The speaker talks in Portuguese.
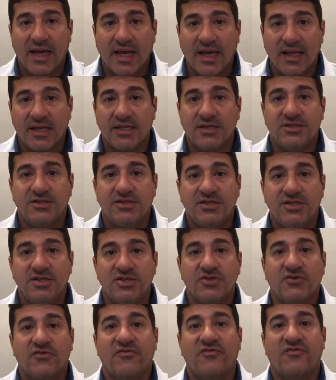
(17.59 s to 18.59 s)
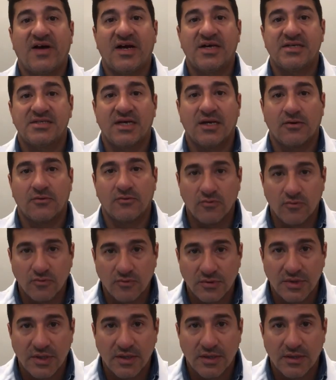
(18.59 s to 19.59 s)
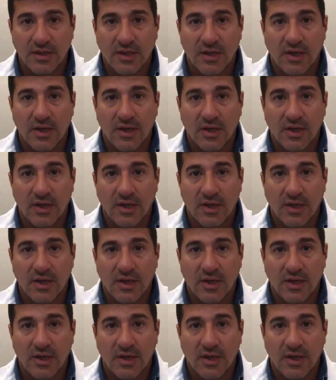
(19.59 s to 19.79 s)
hernia de disco fase aguda,